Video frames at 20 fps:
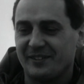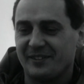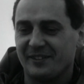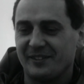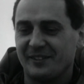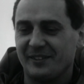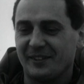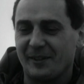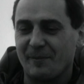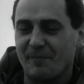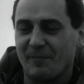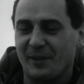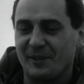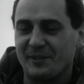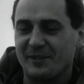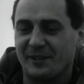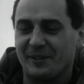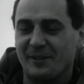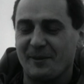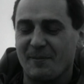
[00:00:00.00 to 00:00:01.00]
je ne dirai pas
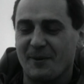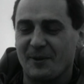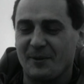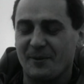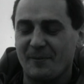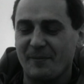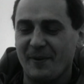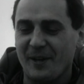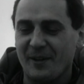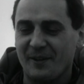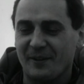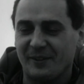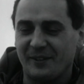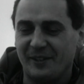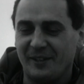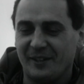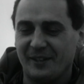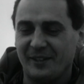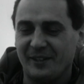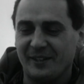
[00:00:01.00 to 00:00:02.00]
exactement combien,
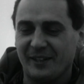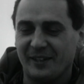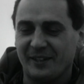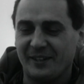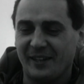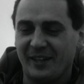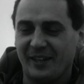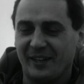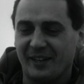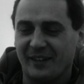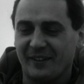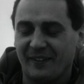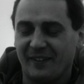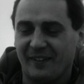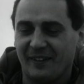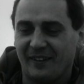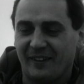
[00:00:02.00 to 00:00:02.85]
qui l'année dernière